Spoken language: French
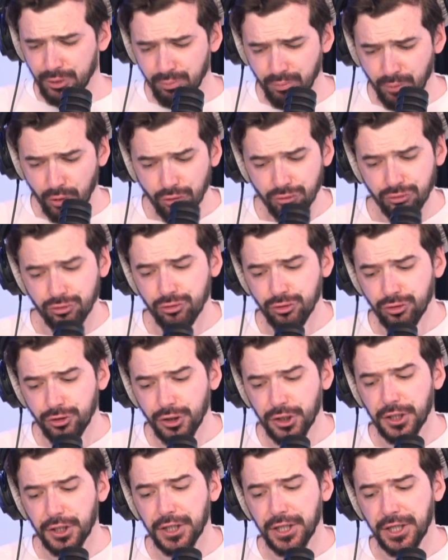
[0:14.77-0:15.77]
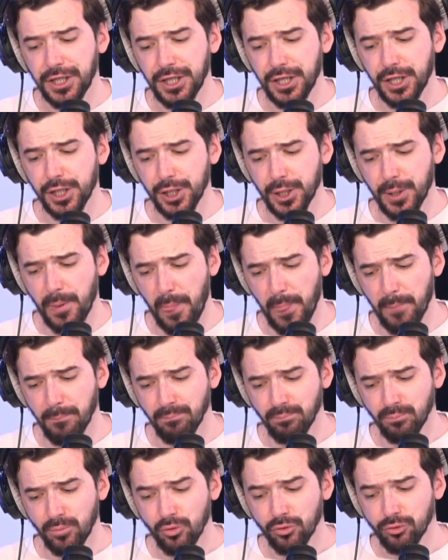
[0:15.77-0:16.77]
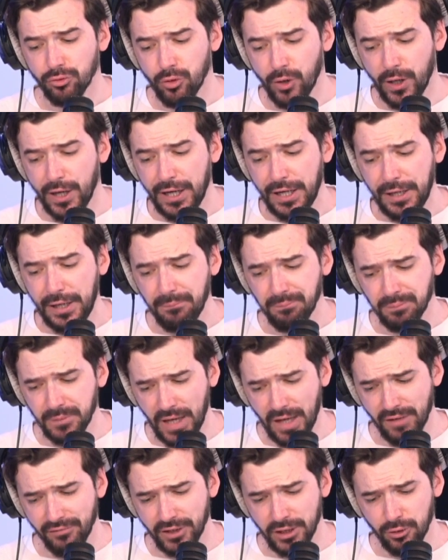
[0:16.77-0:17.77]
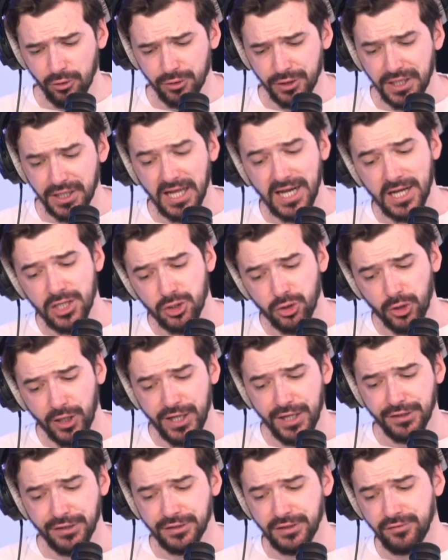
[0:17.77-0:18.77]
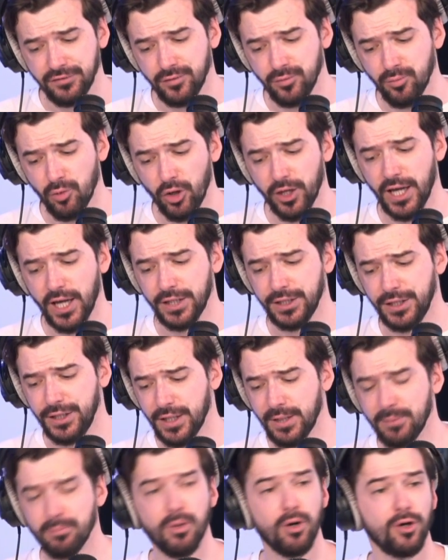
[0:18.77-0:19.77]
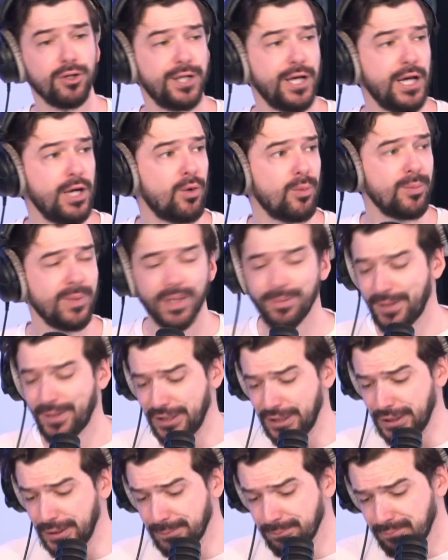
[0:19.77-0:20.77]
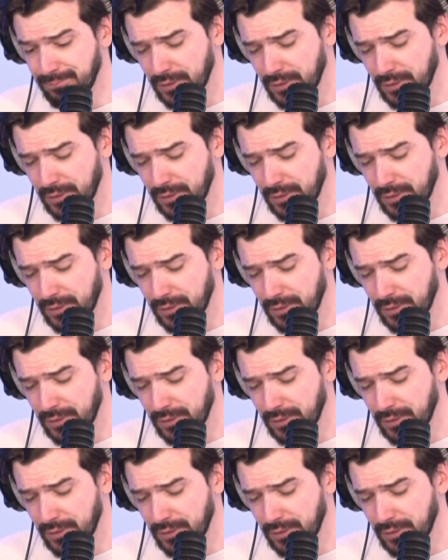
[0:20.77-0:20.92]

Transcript: Bonjour et bonsoir avec le décalage horaire si vous me regardez d'un bordel en Birmanie.